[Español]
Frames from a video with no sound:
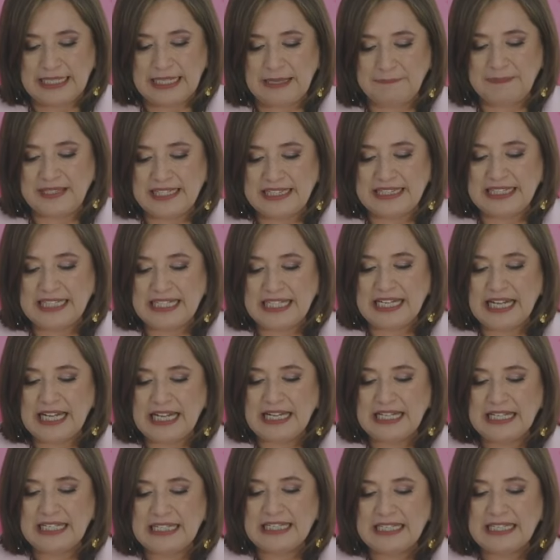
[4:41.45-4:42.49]
La
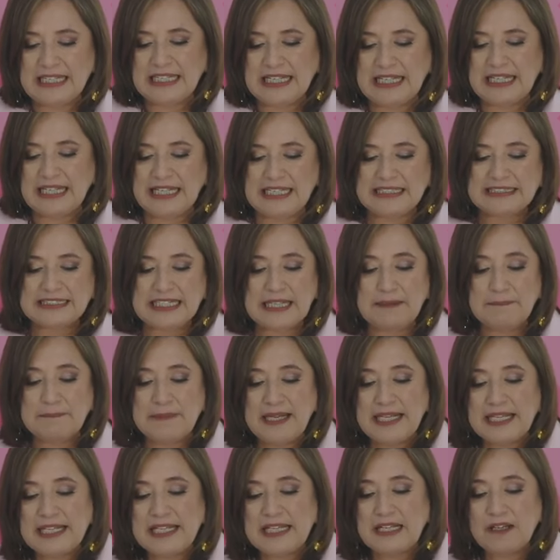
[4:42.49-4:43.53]
mentira es que
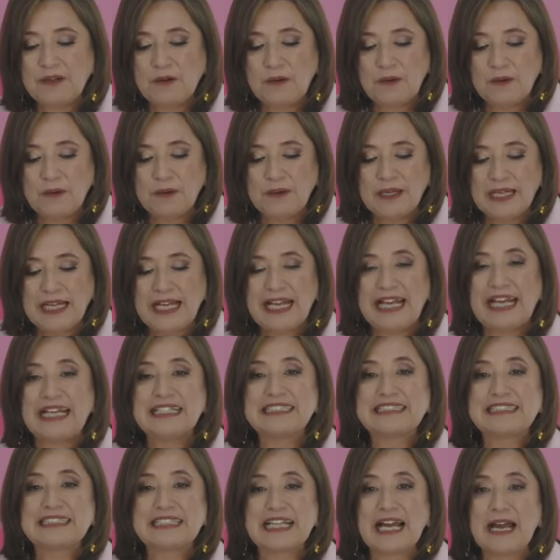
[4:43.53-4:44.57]
México
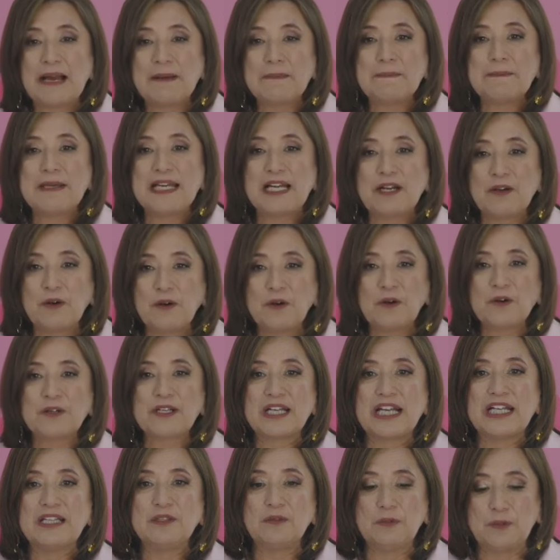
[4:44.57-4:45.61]
está
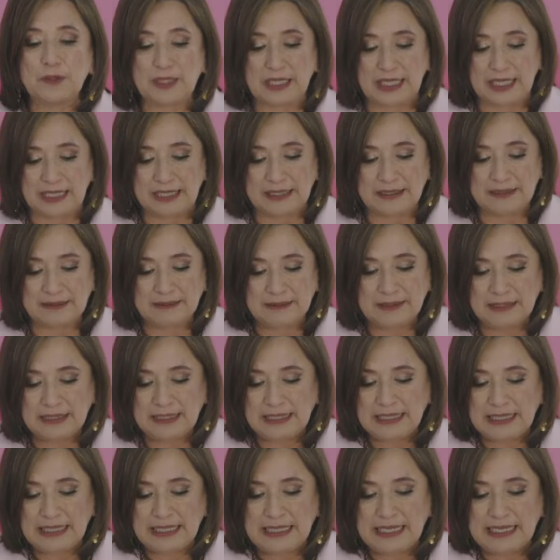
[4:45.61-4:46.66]
mejor que nunca.
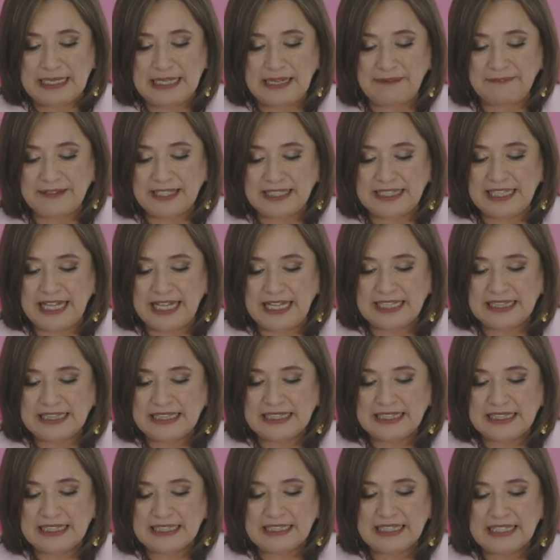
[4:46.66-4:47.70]
La verdad
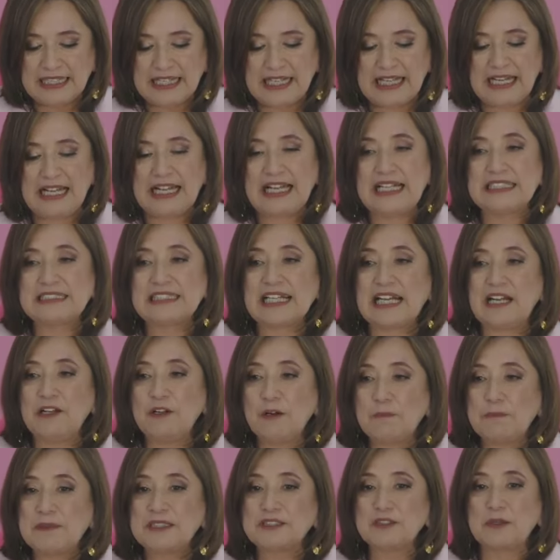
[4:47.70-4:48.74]
es que
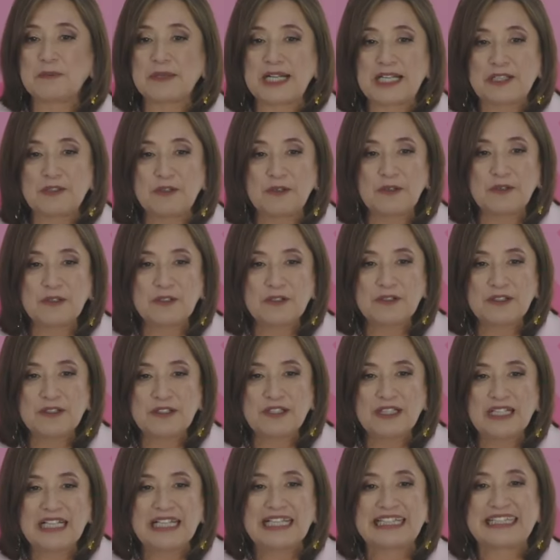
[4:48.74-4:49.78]
López Obrador
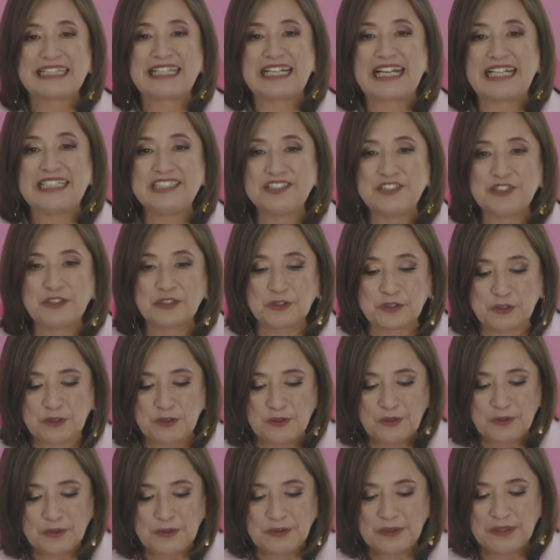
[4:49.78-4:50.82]

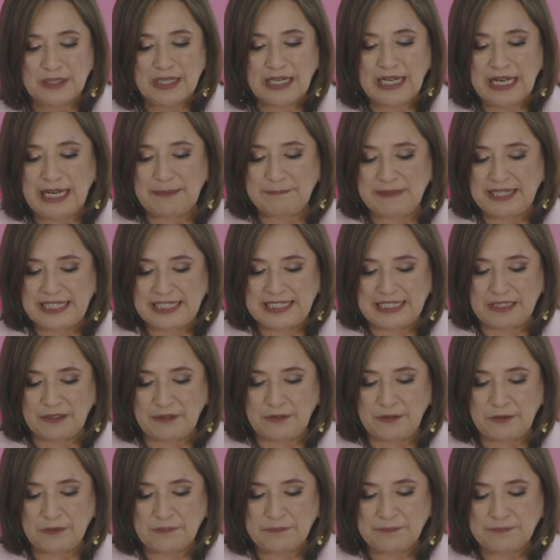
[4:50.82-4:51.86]
traicionó a
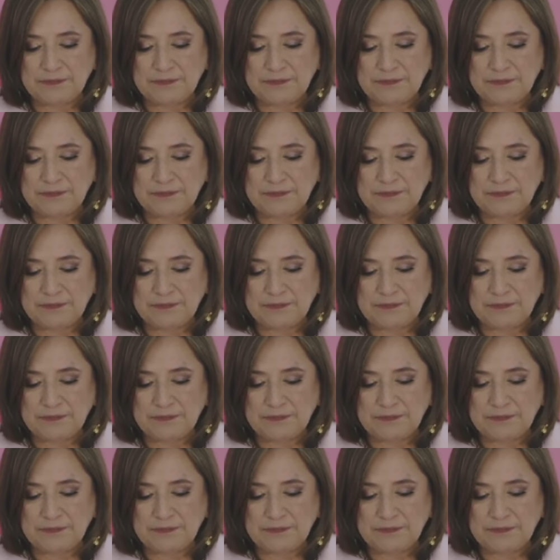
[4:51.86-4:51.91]
México.